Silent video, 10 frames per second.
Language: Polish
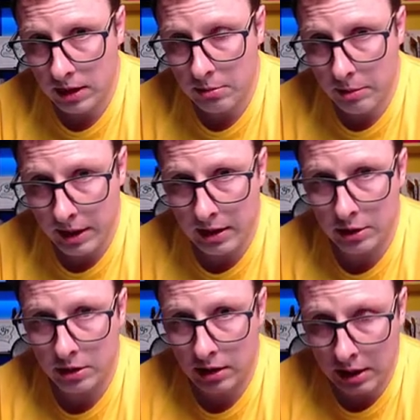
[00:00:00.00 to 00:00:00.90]
Tak?
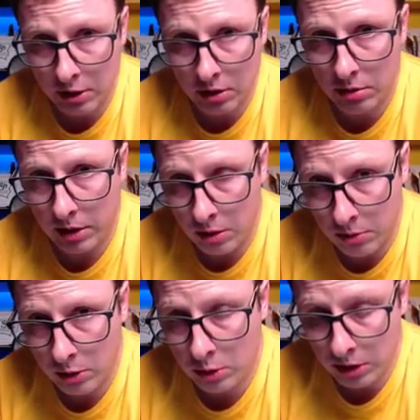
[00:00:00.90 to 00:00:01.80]
Pamiętajcie, aniony mają
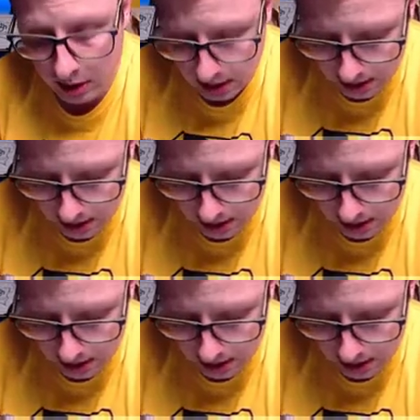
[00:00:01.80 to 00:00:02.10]
minusik,